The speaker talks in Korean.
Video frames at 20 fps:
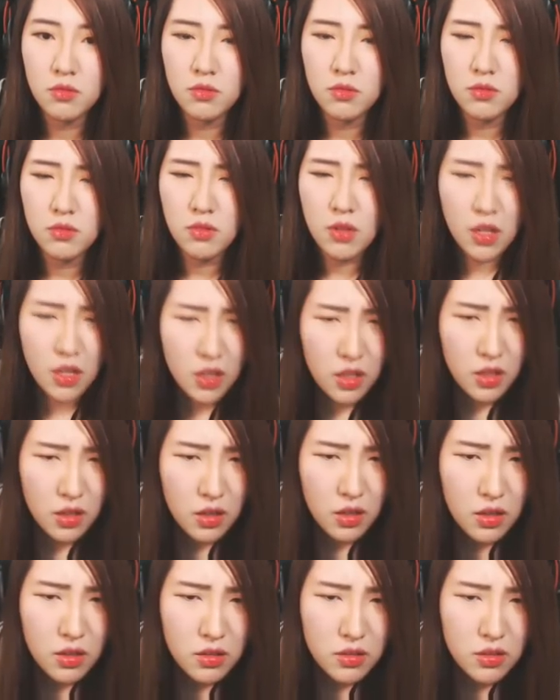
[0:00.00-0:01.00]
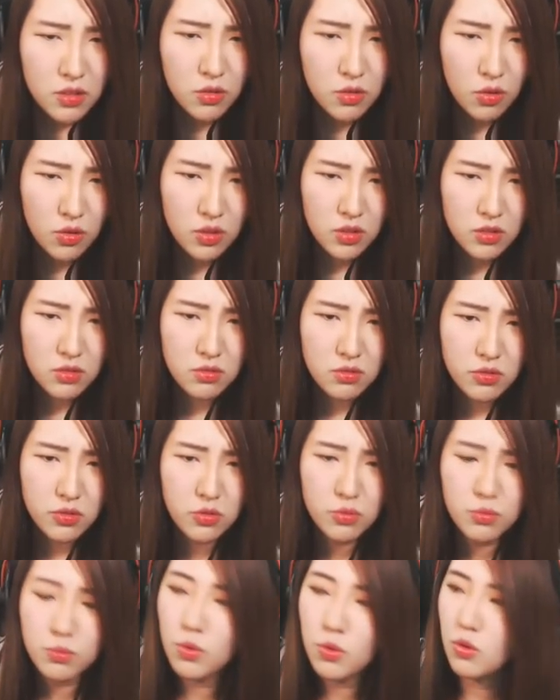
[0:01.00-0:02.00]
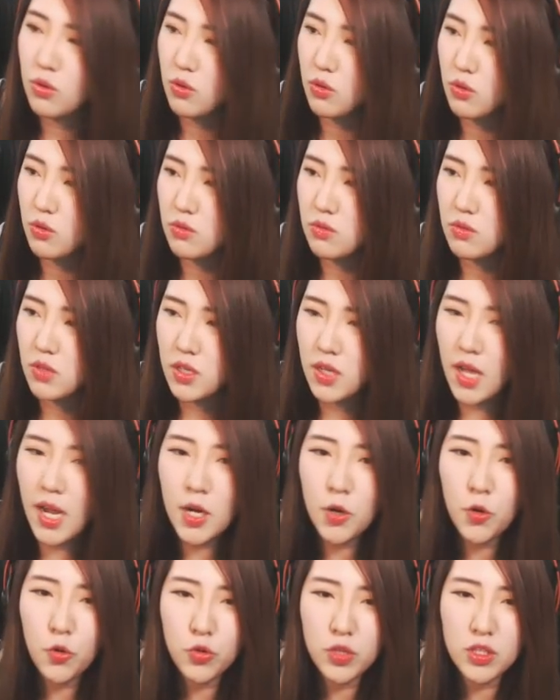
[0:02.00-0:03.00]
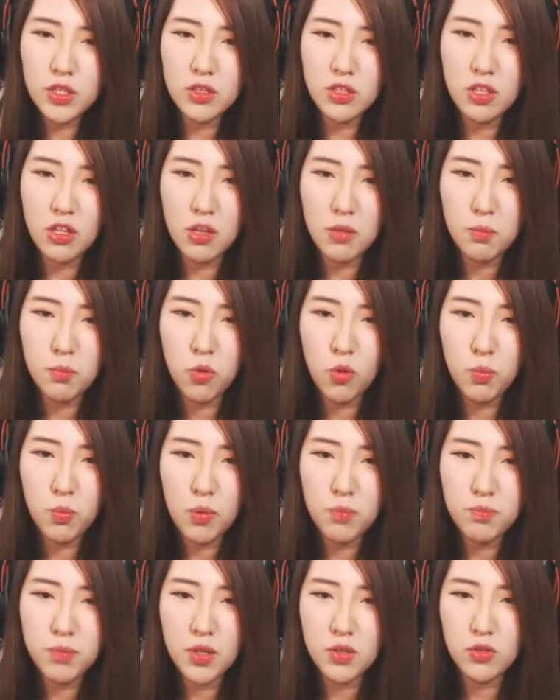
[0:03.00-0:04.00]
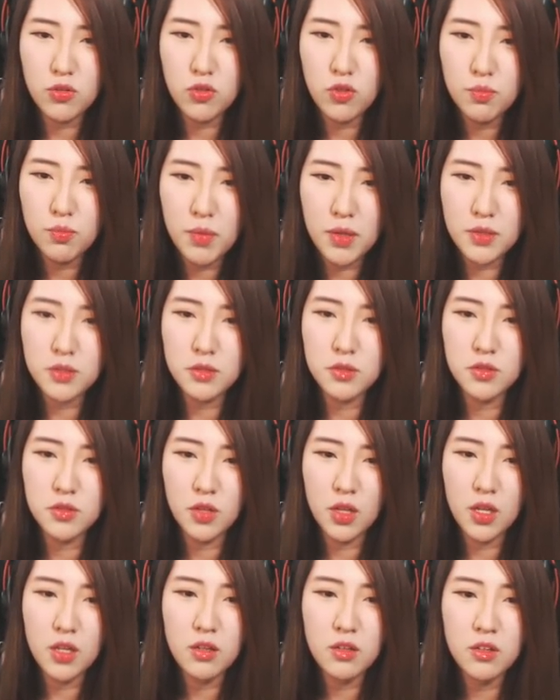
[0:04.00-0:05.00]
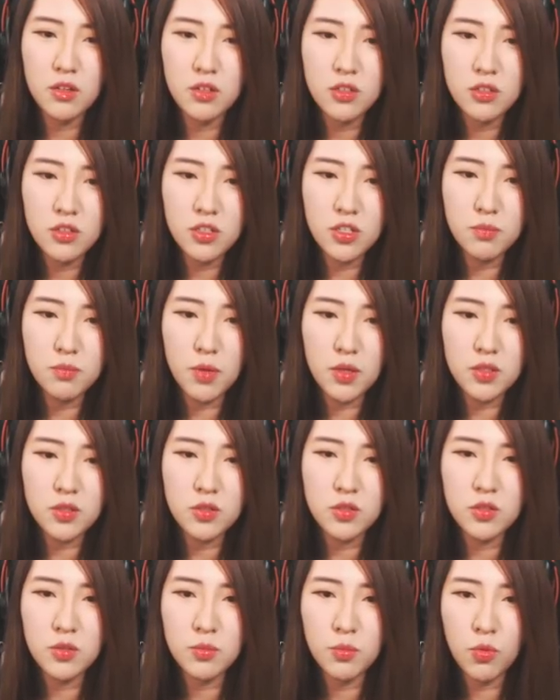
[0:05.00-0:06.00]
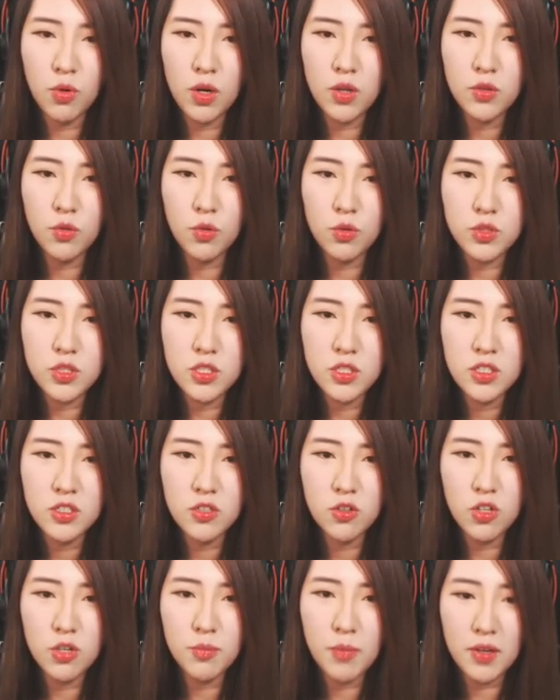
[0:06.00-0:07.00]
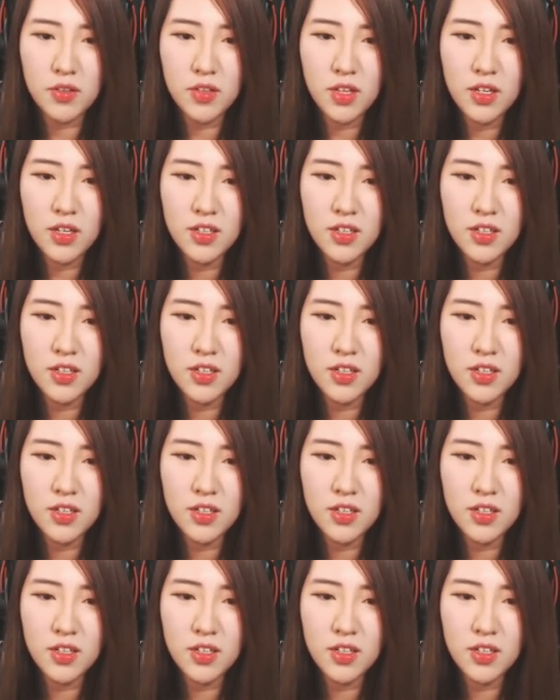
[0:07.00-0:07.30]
에? 이거는 좀뭐 할로윈 때볼 법한 그런 마스크인데 이 마스크를 뭐 하는 거지? 여길 막나?